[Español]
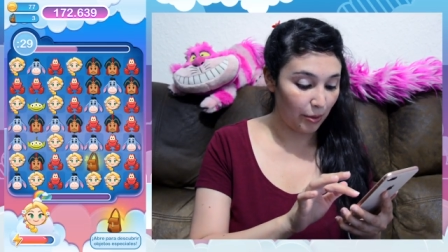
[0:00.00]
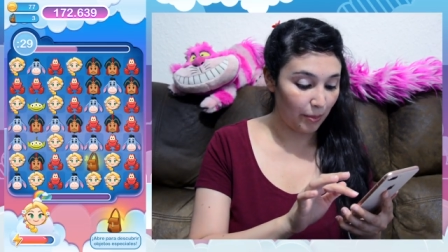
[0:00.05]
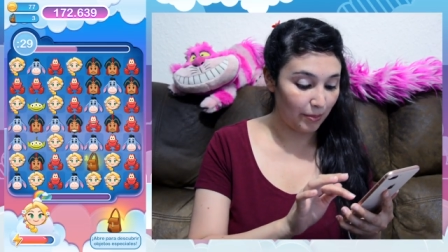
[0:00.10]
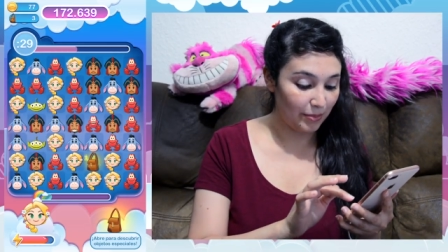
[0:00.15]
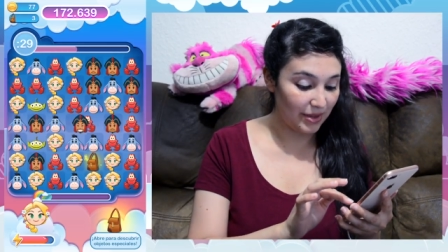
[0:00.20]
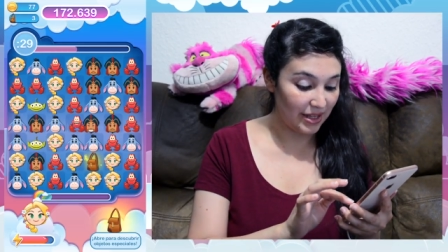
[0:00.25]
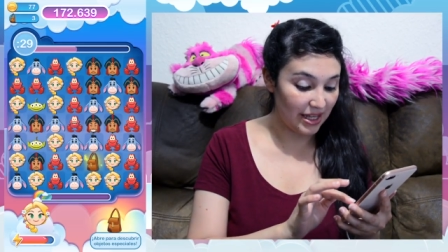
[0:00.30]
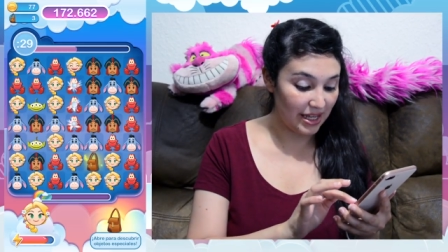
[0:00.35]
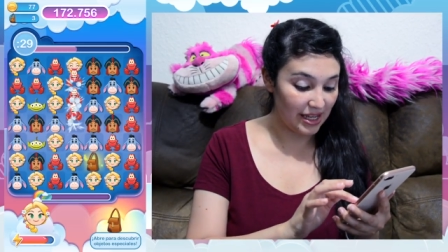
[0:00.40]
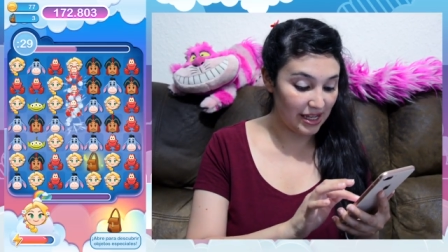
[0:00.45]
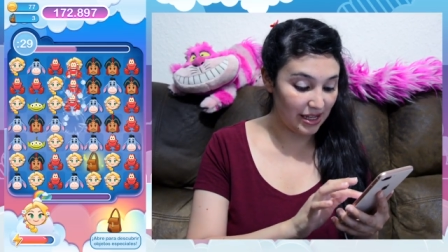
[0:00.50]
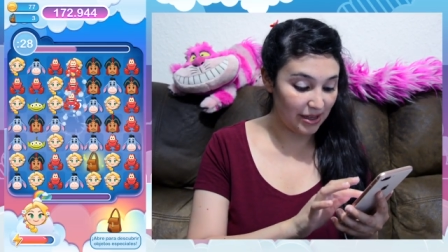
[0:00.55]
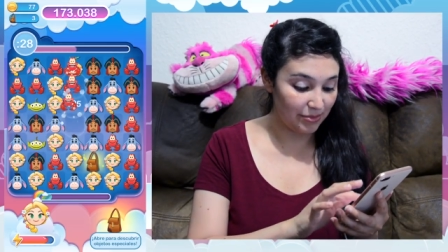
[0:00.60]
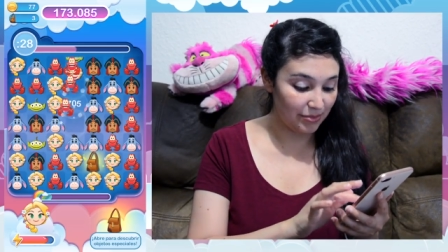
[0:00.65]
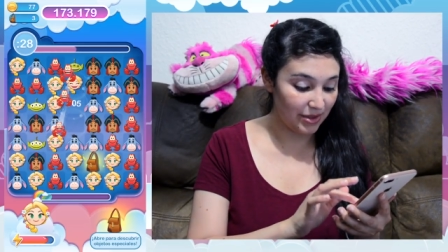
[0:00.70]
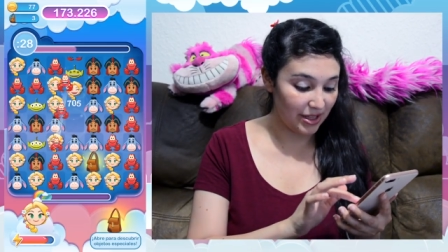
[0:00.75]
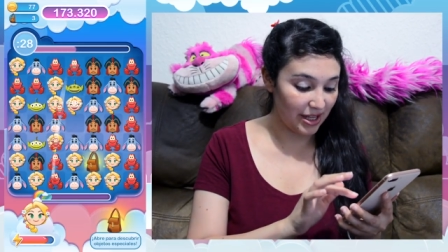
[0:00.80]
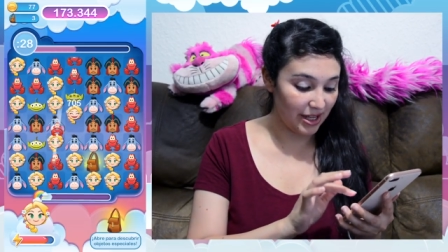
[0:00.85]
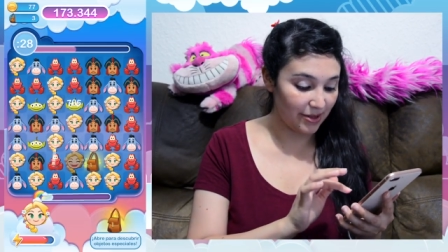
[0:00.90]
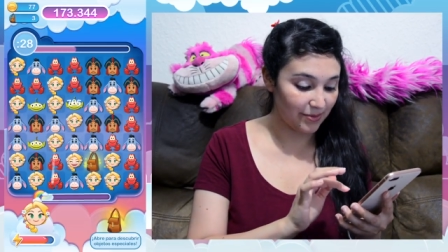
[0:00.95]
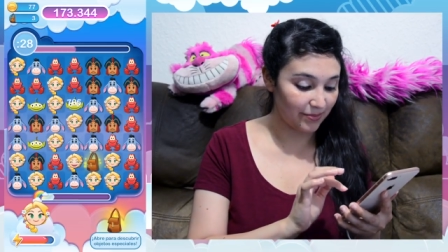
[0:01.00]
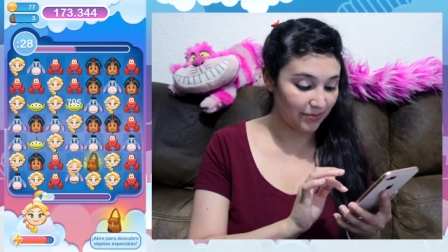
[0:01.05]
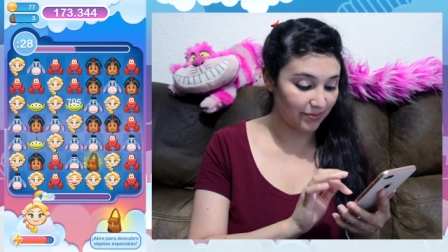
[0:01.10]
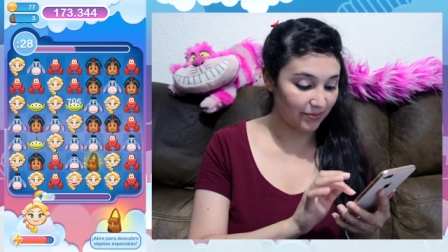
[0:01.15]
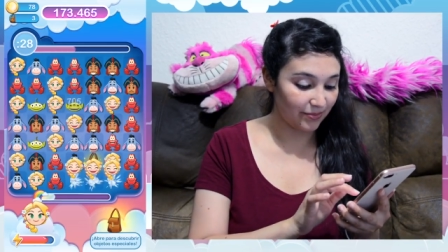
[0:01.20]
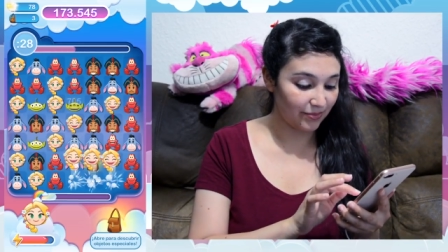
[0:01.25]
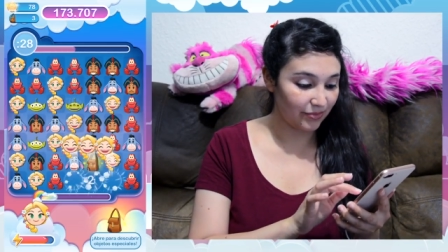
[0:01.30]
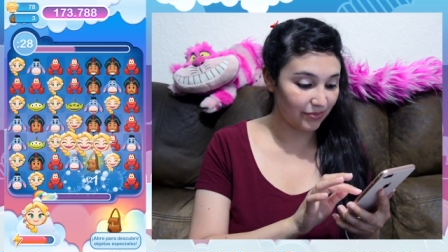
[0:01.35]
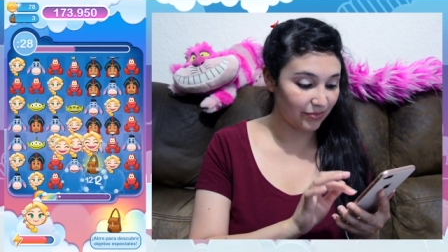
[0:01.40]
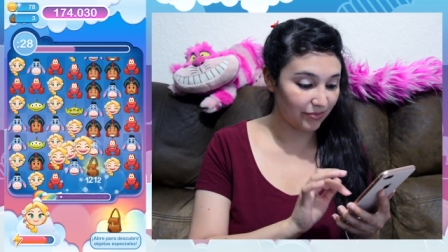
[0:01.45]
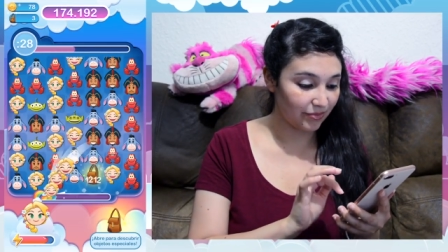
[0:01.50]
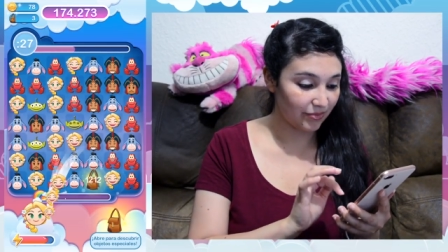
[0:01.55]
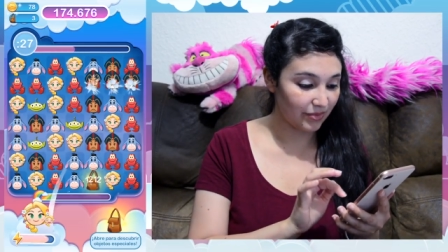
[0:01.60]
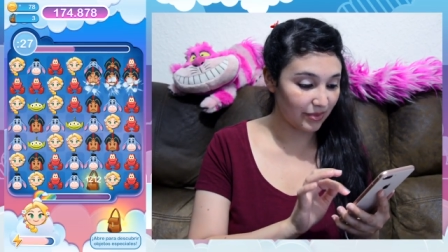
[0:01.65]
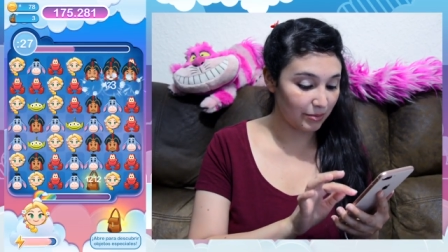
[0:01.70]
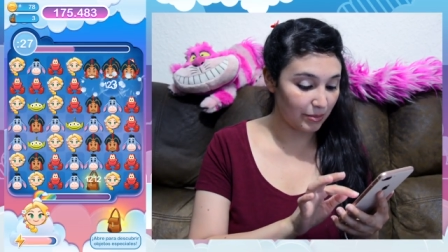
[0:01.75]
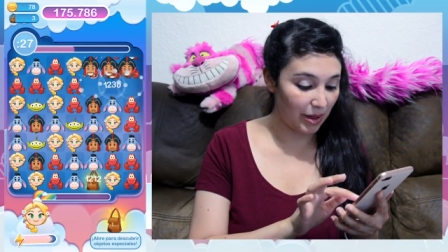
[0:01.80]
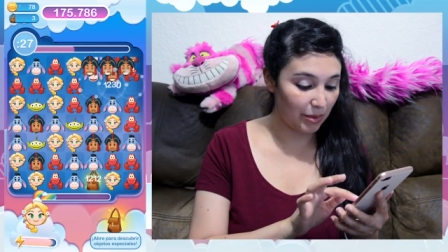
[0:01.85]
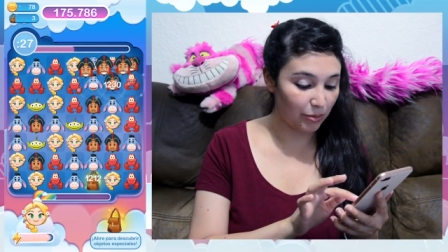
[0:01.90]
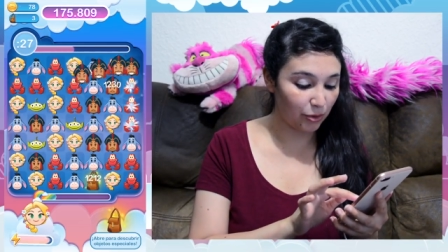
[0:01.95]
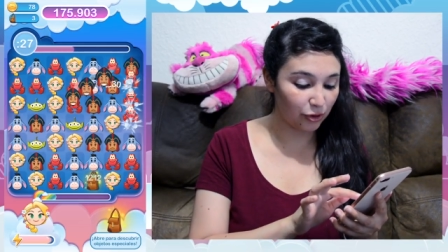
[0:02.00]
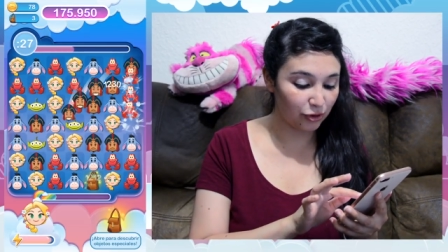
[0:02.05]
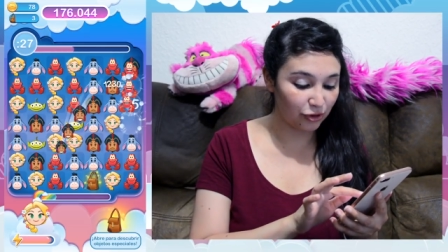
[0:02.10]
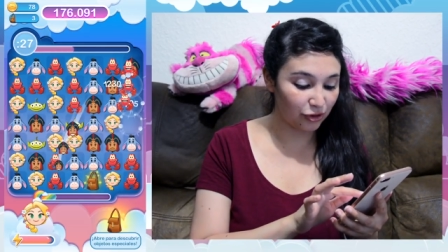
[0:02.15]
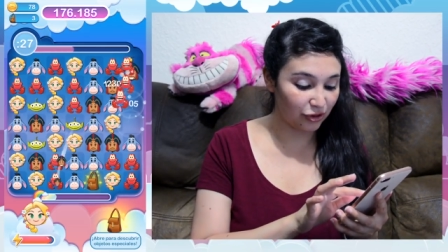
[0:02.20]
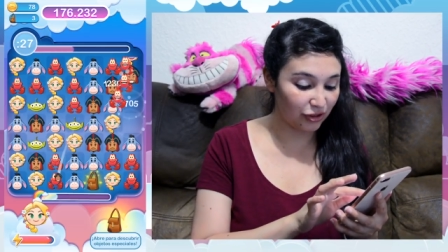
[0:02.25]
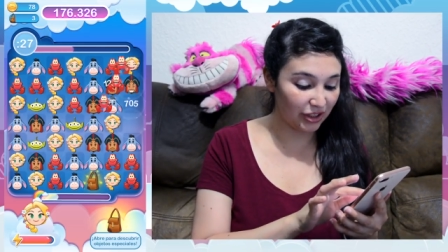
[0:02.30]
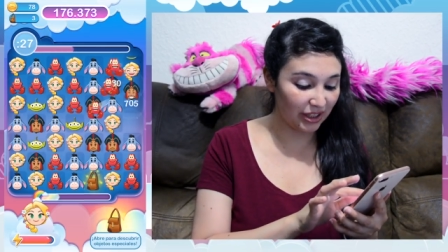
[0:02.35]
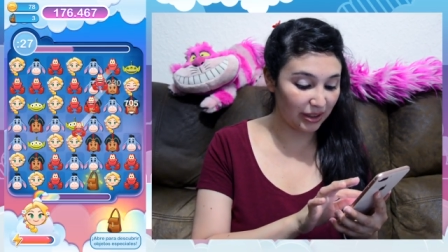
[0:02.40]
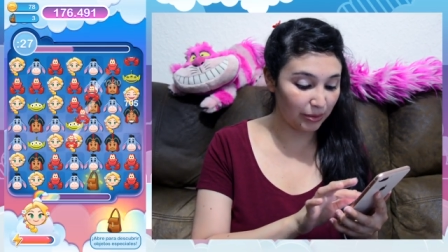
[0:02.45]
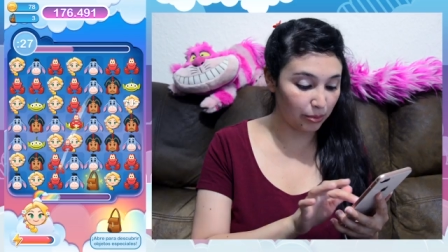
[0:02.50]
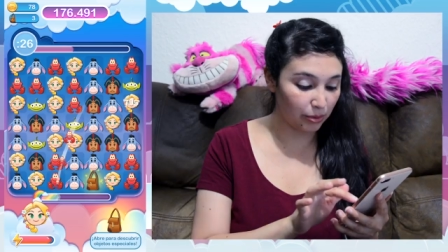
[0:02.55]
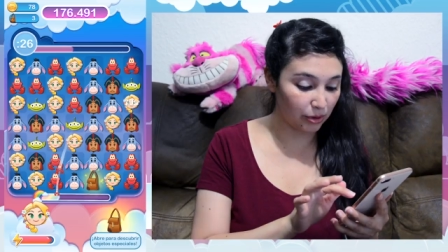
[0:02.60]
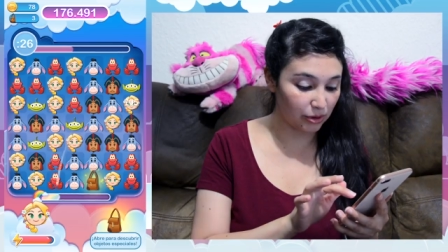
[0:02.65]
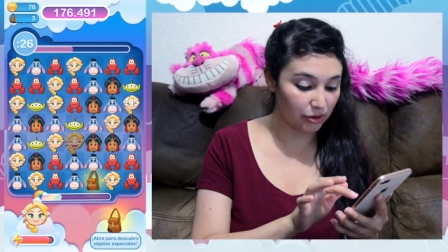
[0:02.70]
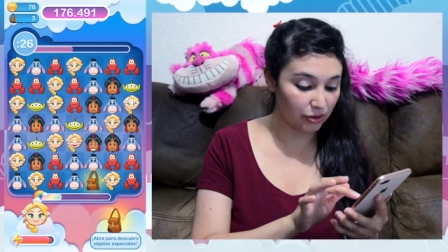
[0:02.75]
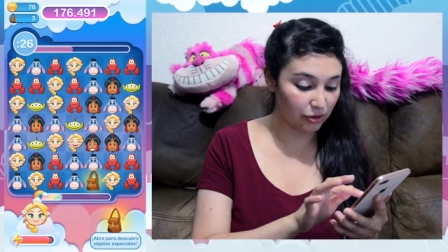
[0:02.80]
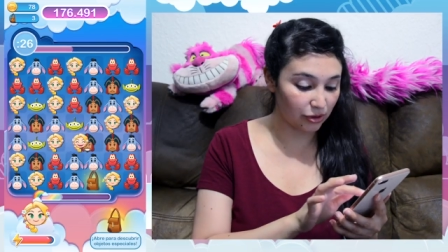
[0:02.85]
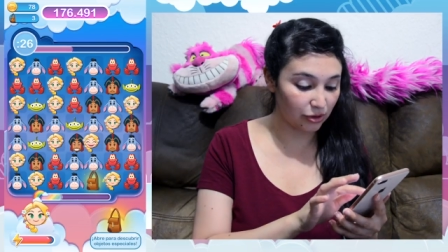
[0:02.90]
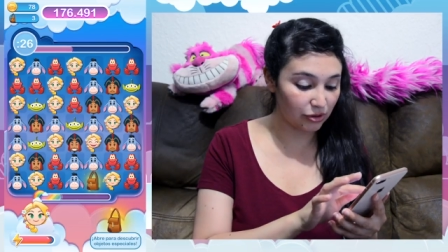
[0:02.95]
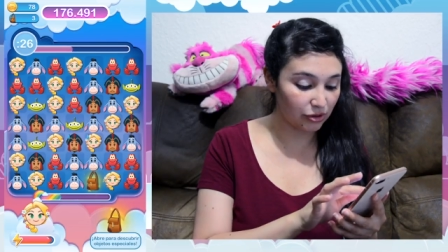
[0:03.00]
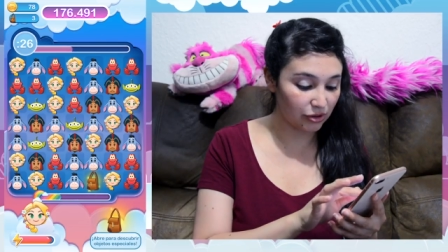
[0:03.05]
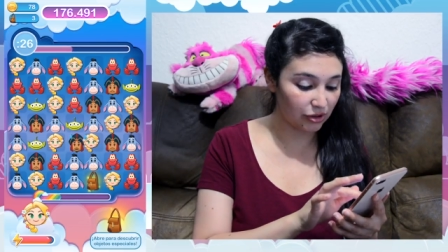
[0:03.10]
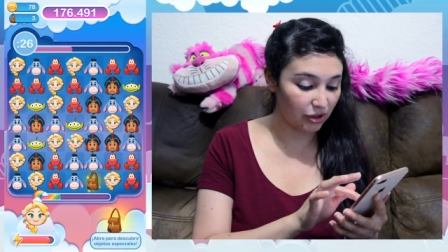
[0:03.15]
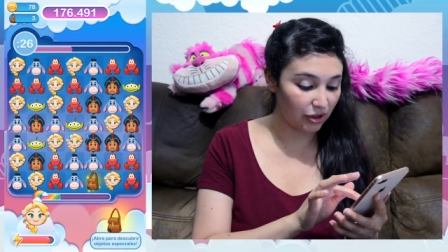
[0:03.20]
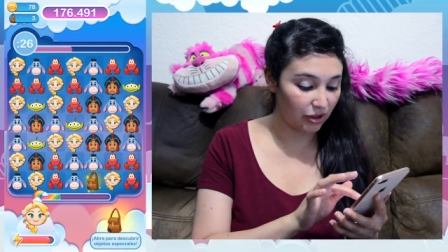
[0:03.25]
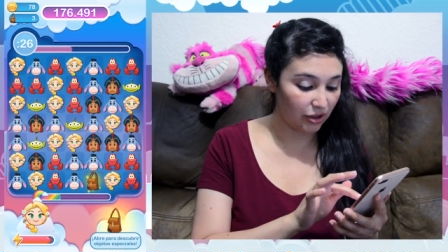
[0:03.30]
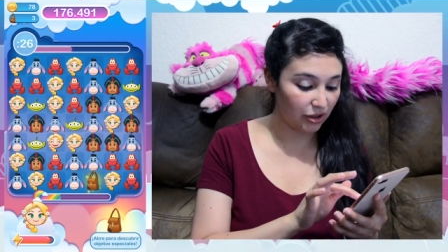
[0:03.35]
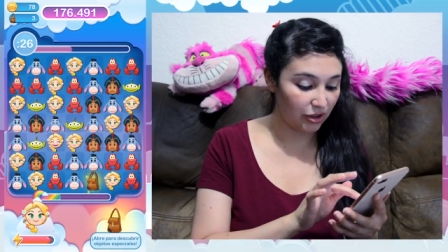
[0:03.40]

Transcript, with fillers: Bien, bien. Vamos tres bolsos,